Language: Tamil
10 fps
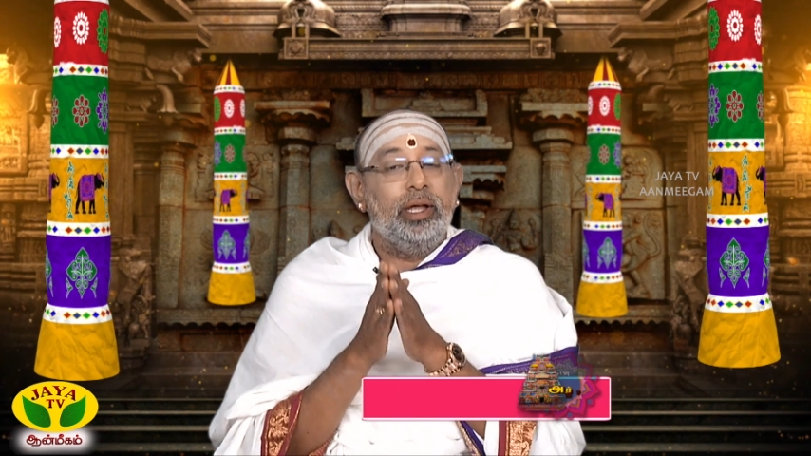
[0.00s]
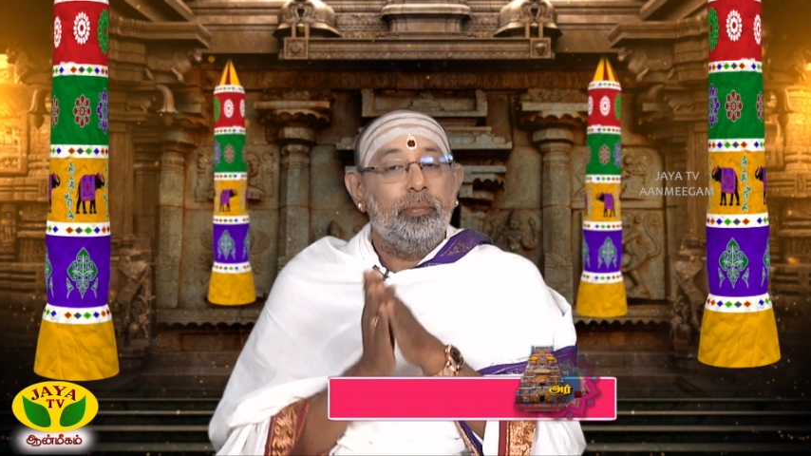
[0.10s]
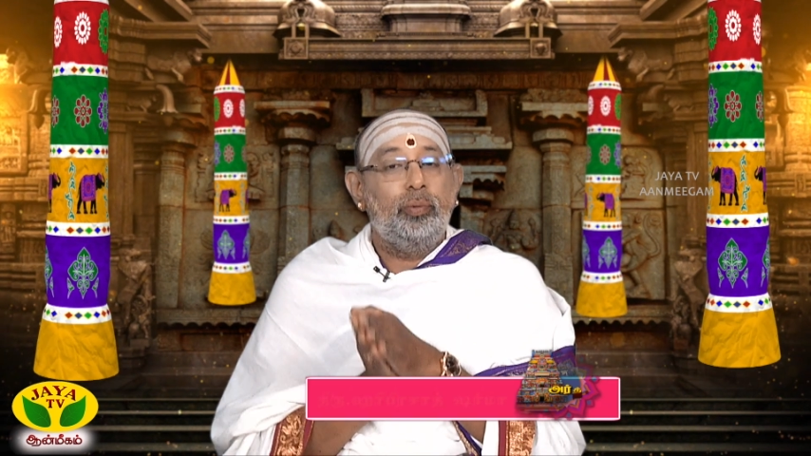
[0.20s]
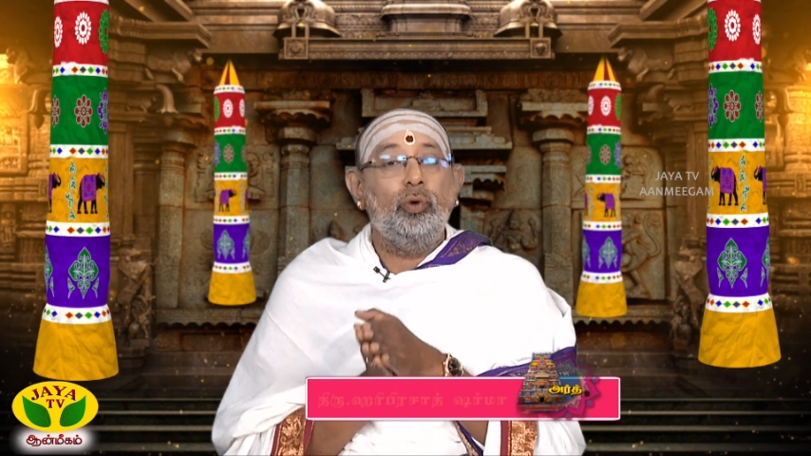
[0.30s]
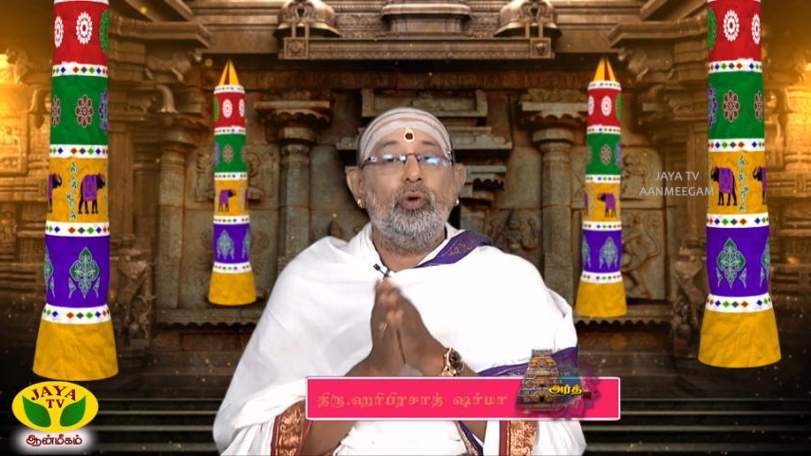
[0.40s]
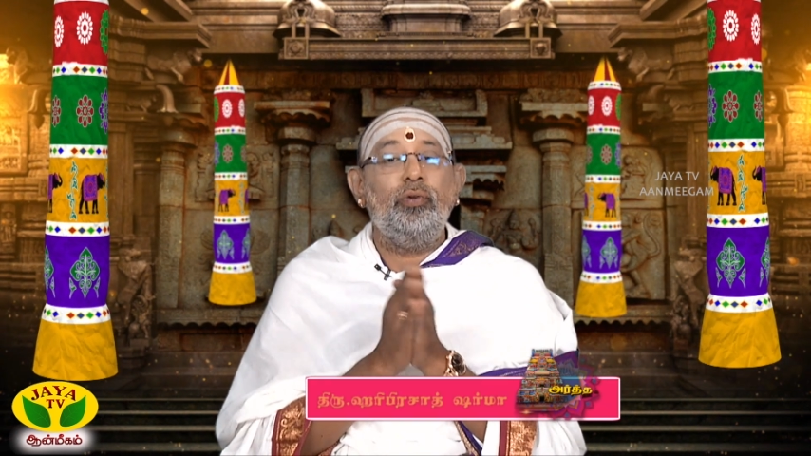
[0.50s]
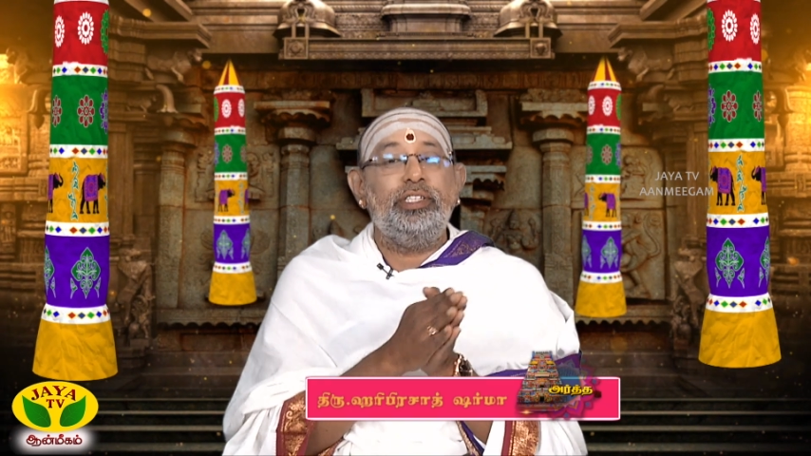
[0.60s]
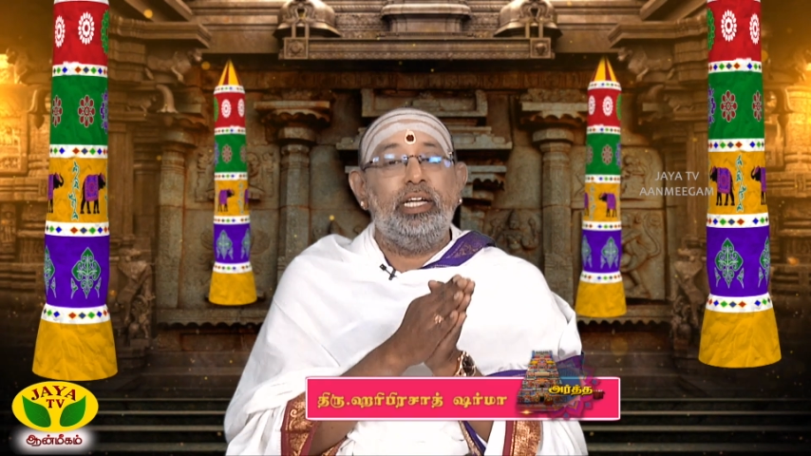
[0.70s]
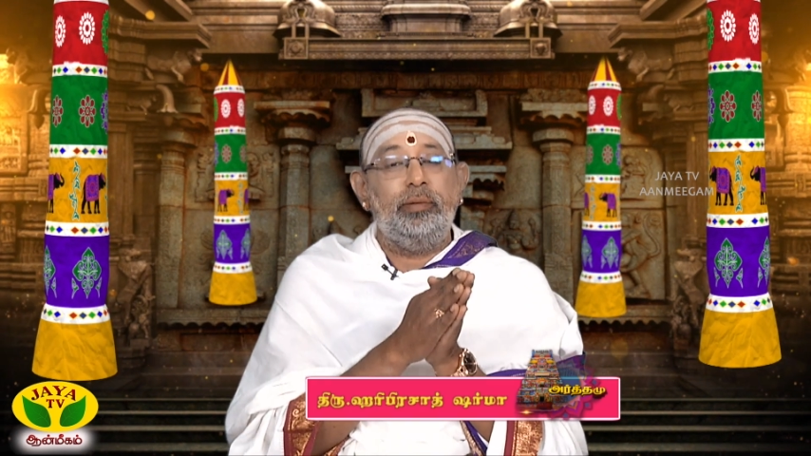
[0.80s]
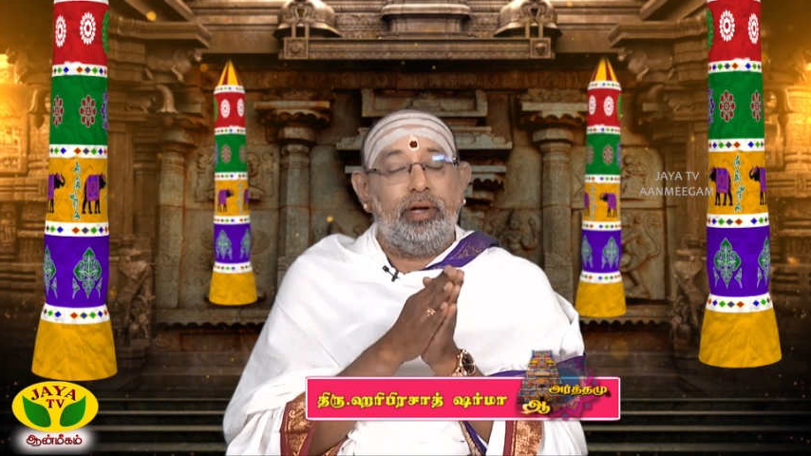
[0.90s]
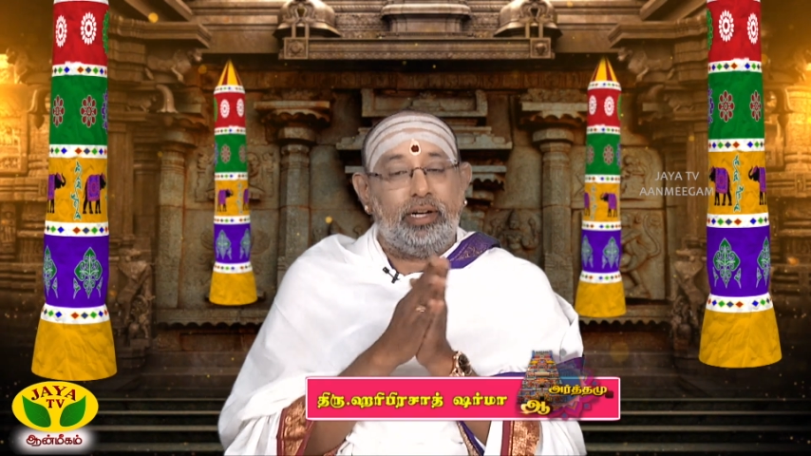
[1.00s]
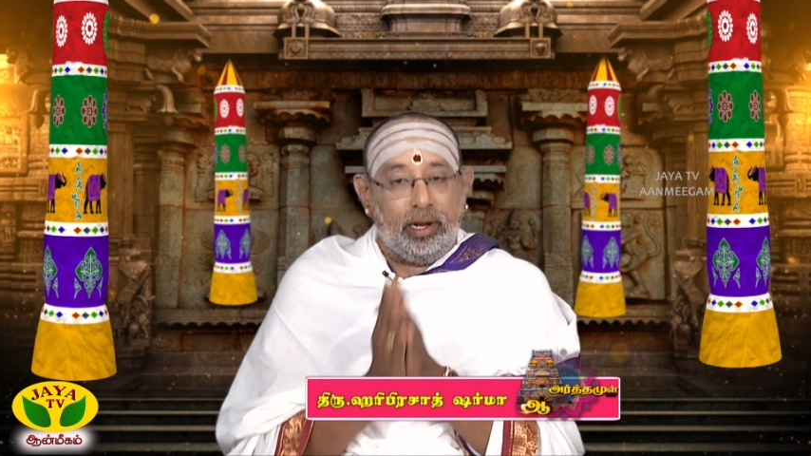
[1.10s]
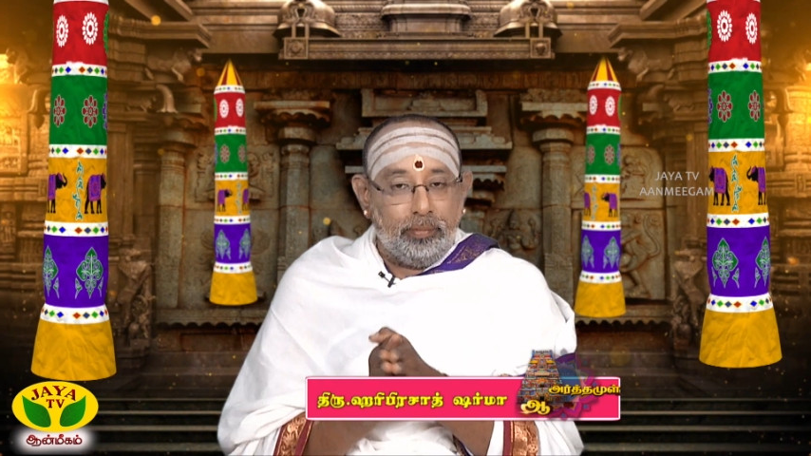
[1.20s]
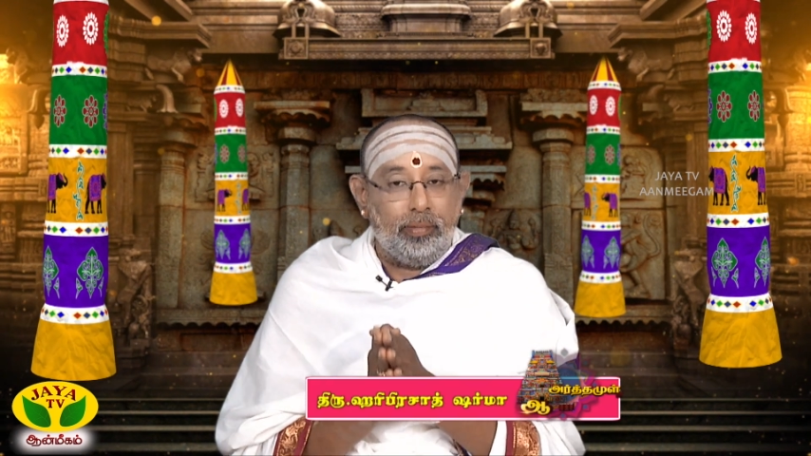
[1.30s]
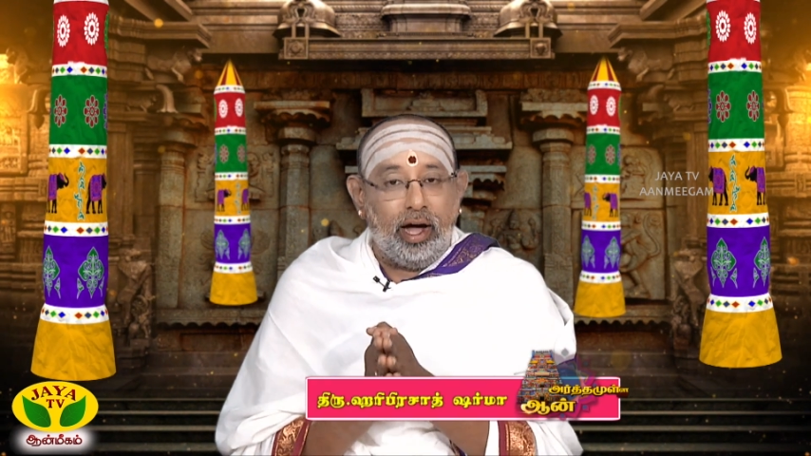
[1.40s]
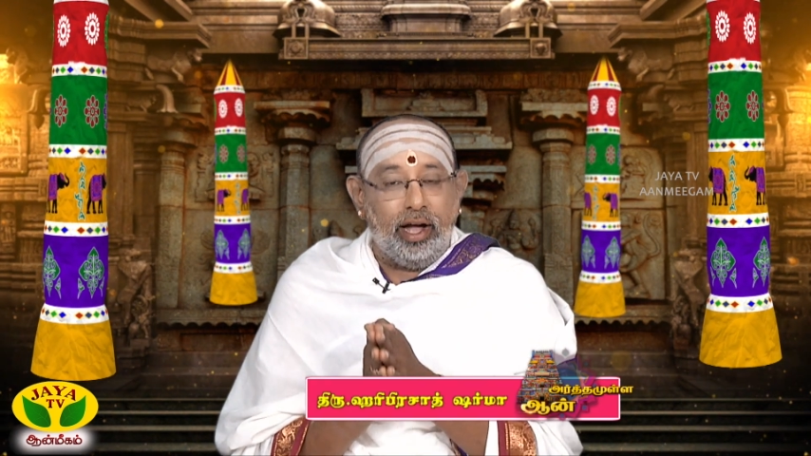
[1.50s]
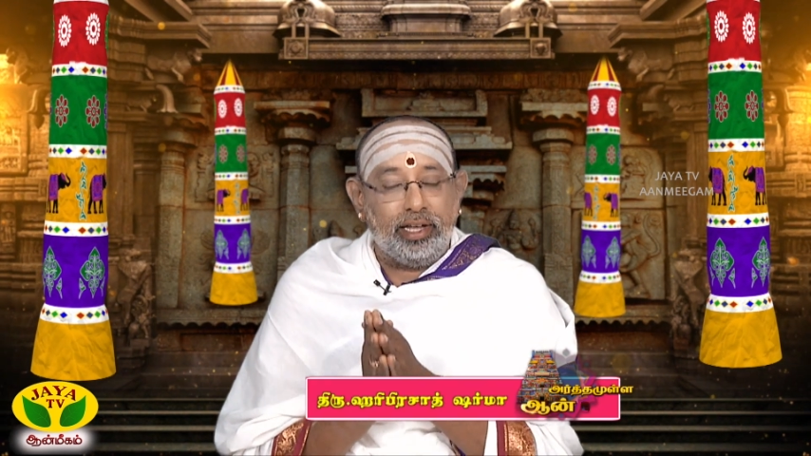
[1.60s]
பூர்வ ஜென்ம கர்மா